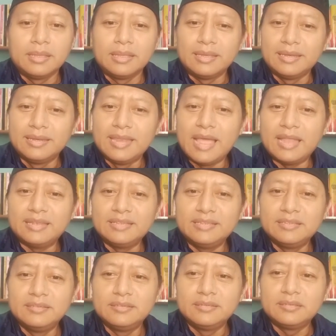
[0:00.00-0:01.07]

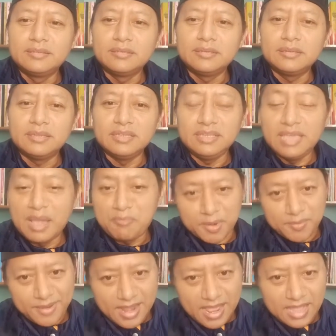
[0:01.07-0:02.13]
Dan yang
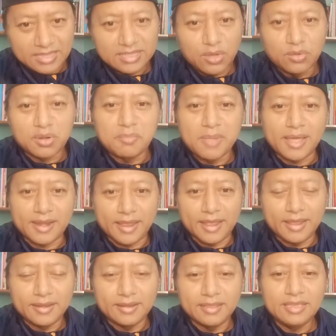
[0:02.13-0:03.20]
perbedaan tahun
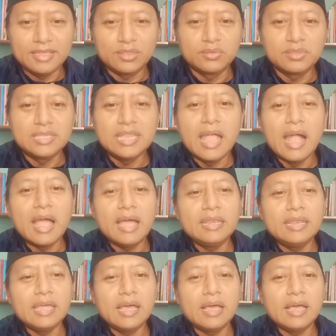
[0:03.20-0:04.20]
kemarin itu tidak ada